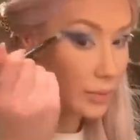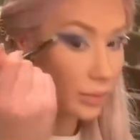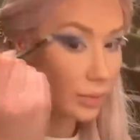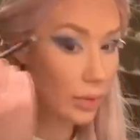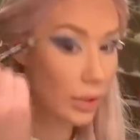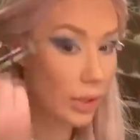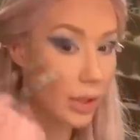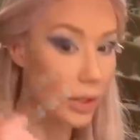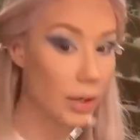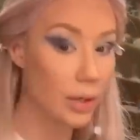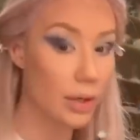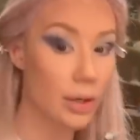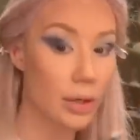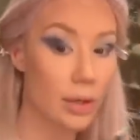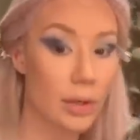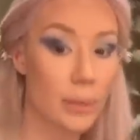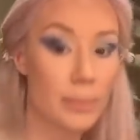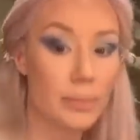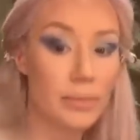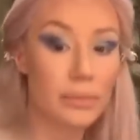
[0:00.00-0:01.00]
não é defendendo a
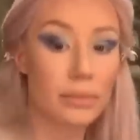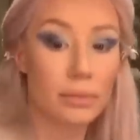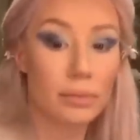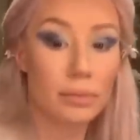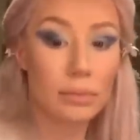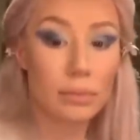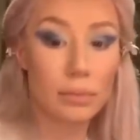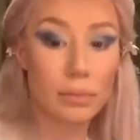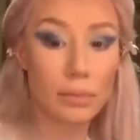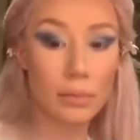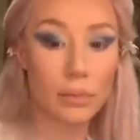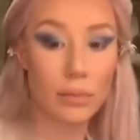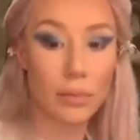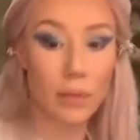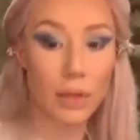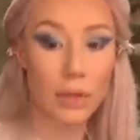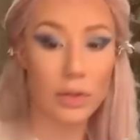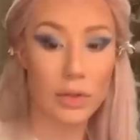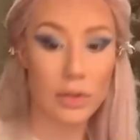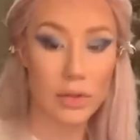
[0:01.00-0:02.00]
Cardi B não.
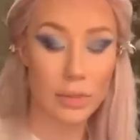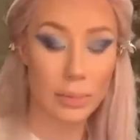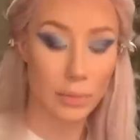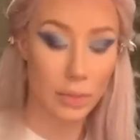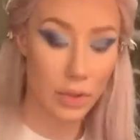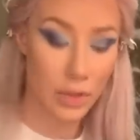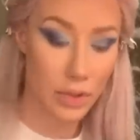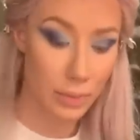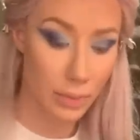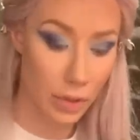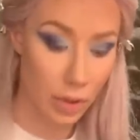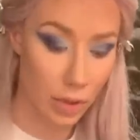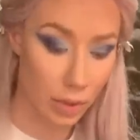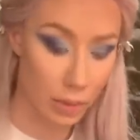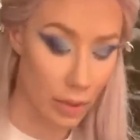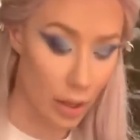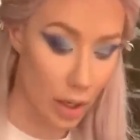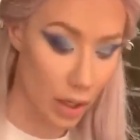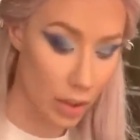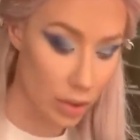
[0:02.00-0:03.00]
Mas assim,
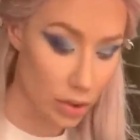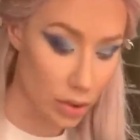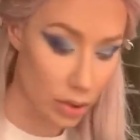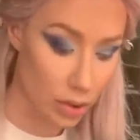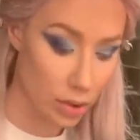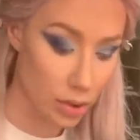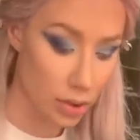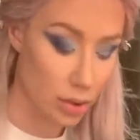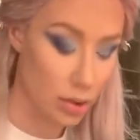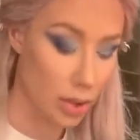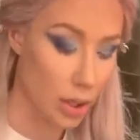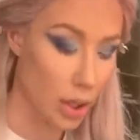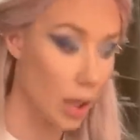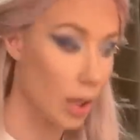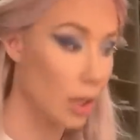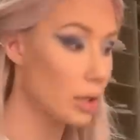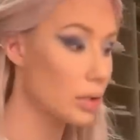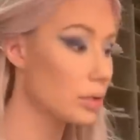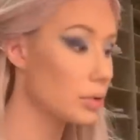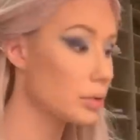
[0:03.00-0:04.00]
depois que você tiver seu
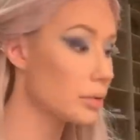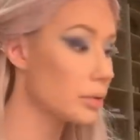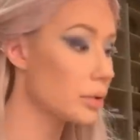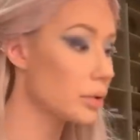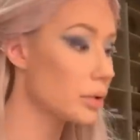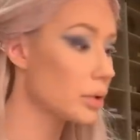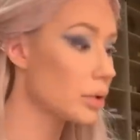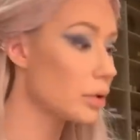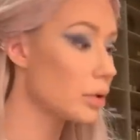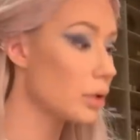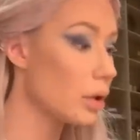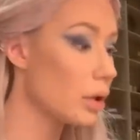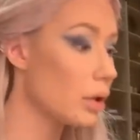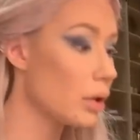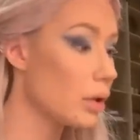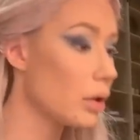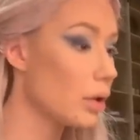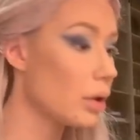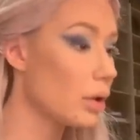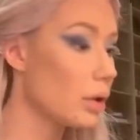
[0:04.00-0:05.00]
filho, você vai
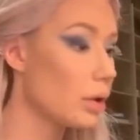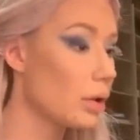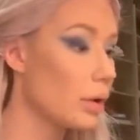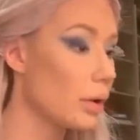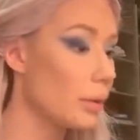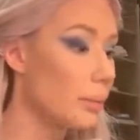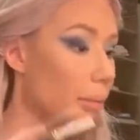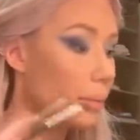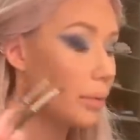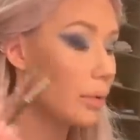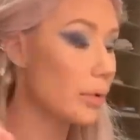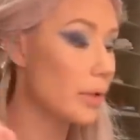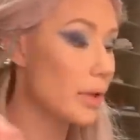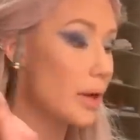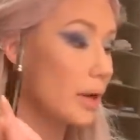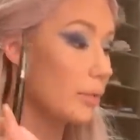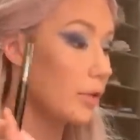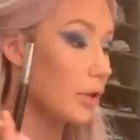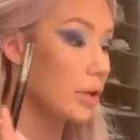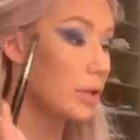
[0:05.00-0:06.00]

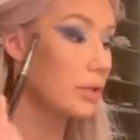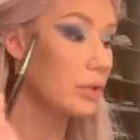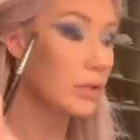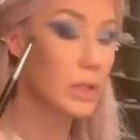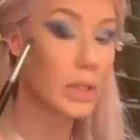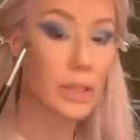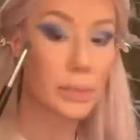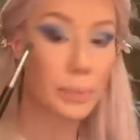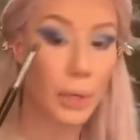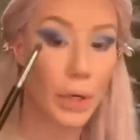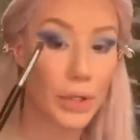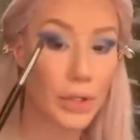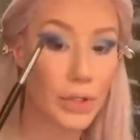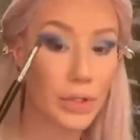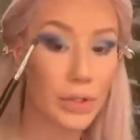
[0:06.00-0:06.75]
começar a entender porque no reino